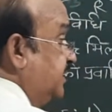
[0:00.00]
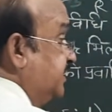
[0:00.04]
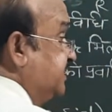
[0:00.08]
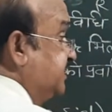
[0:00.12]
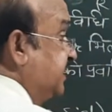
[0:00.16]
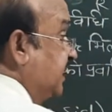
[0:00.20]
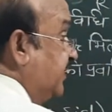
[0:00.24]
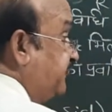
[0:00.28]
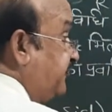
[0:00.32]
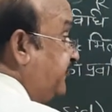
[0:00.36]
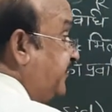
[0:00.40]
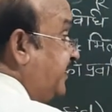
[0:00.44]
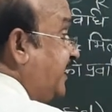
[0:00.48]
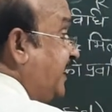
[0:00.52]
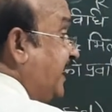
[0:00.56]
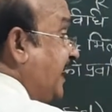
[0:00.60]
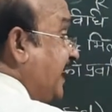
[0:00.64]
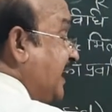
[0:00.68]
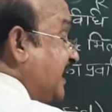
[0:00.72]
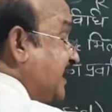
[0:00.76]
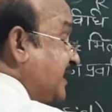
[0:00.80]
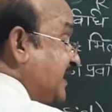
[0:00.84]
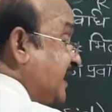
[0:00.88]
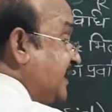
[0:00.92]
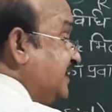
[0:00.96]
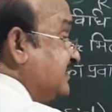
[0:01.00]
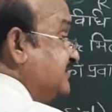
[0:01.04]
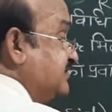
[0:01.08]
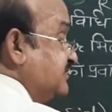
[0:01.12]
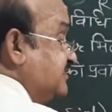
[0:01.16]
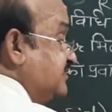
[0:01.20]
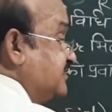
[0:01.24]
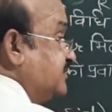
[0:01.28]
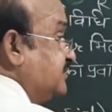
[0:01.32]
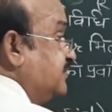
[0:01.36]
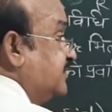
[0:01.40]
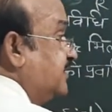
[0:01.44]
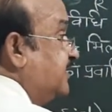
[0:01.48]
या फिर एल्काइंस
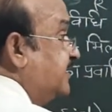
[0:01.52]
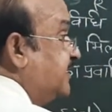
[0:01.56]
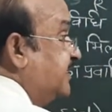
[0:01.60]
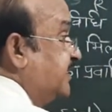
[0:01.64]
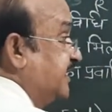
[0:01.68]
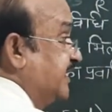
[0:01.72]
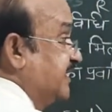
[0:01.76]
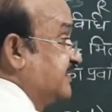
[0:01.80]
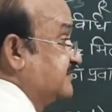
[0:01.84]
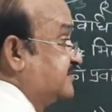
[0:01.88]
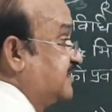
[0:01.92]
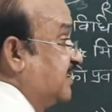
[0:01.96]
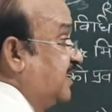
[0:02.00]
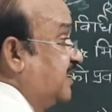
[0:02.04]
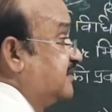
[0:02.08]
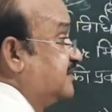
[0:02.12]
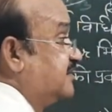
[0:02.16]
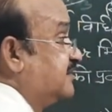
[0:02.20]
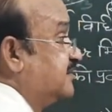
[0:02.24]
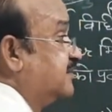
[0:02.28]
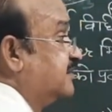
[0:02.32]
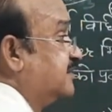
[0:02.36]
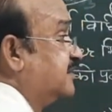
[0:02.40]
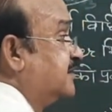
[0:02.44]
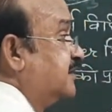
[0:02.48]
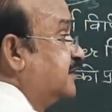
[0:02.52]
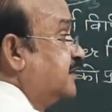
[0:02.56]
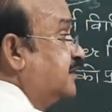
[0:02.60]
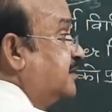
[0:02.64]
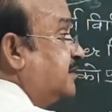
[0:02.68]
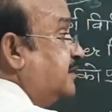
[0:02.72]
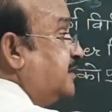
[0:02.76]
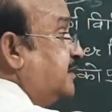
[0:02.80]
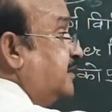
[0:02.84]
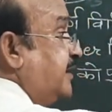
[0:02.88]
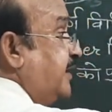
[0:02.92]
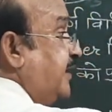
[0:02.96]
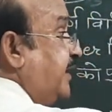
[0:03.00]
के साथ
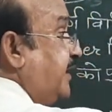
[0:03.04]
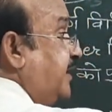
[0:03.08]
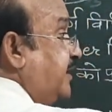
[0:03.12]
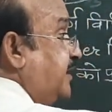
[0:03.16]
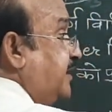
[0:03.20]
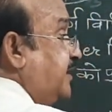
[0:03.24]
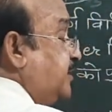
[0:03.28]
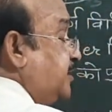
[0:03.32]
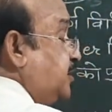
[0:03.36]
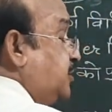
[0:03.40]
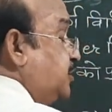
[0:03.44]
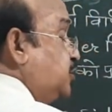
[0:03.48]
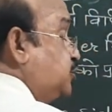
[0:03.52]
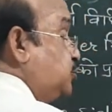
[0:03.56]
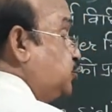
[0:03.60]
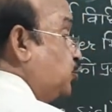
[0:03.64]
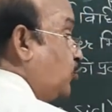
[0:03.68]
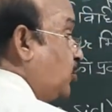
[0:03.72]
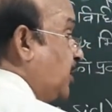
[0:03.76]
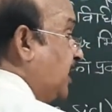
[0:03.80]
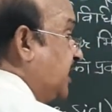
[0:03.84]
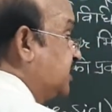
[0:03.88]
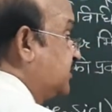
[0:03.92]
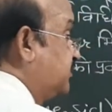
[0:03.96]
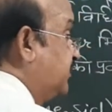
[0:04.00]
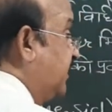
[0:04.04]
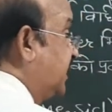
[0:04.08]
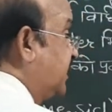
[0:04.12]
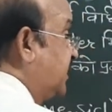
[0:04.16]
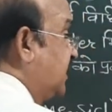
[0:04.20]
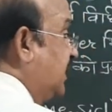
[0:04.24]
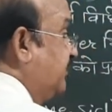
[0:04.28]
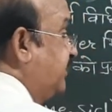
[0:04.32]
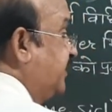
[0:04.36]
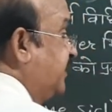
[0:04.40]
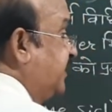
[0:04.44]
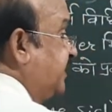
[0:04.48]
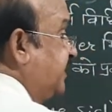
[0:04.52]
योगात्मक
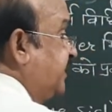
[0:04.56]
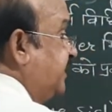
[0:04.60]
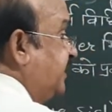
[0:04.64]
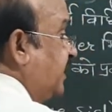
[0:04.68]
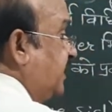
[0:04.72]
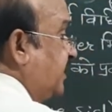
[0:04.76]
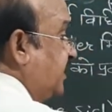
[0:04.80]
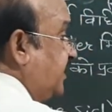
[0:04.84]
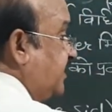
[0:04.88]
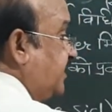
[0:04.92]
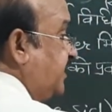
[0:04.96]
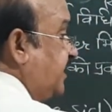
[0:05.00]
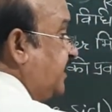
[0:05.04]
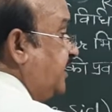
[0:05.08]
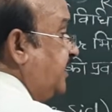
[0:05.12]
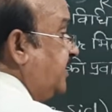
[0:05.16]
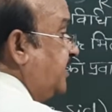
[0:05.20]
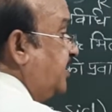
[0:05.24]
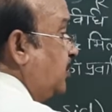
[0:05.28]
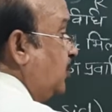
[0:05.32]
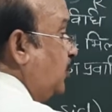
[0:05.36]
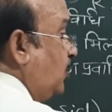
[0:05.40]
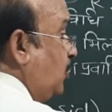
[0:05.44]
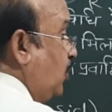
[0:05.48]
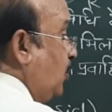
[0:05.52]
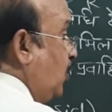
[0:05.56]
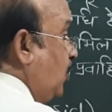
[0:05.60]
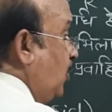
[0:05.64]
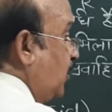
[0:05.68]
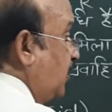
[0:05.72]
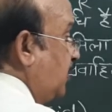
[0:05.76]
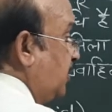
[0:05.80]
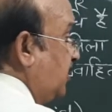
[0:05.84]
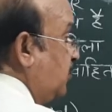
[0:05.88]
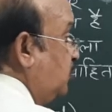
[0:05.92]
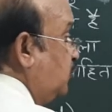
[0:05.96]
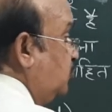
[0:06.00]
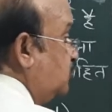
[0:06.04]
अभिक्रिया करके
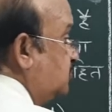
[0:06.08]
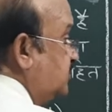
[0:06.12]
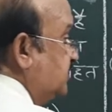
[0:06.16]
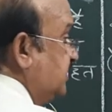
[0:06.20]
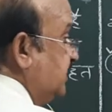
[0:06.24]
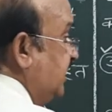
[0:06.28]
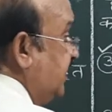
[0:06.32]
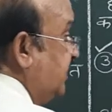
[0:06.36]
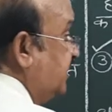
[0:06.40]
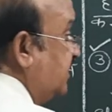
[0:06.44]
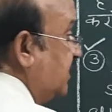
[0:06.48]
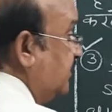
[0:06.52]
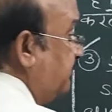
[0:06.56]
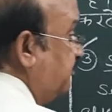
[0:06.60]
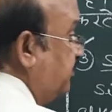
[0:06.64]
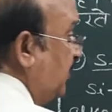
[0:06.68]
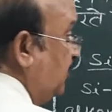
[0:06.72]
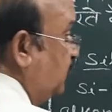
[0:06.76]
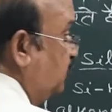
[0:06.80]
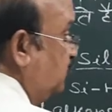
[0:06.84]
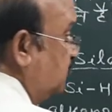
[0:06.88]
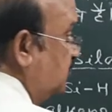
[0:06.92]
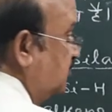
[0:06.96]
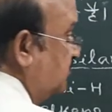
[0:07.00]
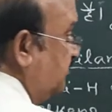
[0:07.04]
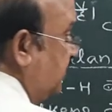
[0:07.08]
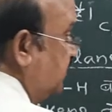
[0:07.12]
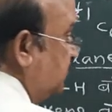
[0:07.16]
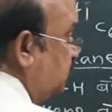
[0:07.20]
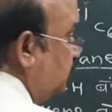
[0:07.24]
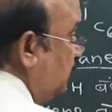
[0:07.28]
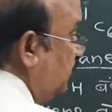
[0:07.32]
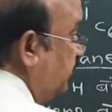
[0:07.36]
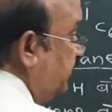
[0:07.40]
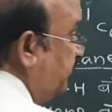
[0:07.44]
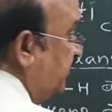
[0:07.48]
सिलेन कंपाउंड्स बच्चों